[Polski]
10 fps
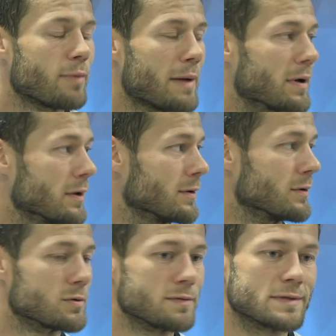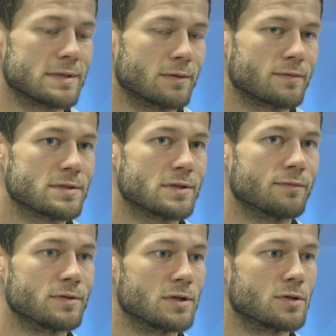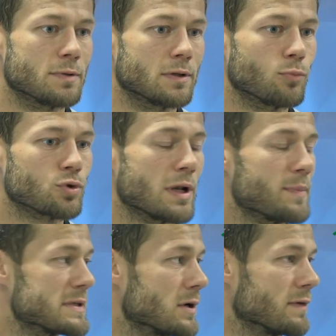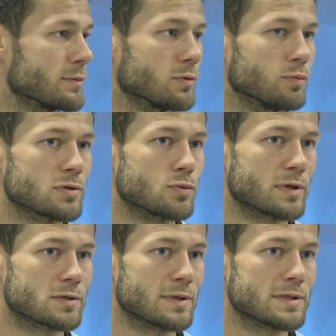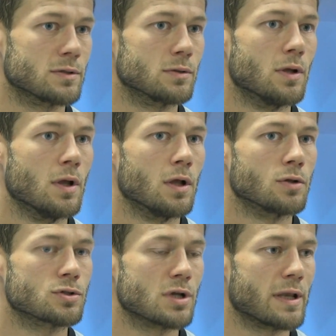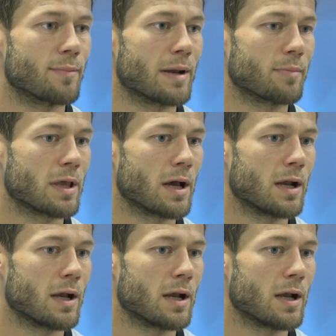w bramkę, no, no oczywiste, no wszyscy to widzieliśmy. No, mógł się lepiej zachować, bo to była super sytuacja do, do strzelenia bramki,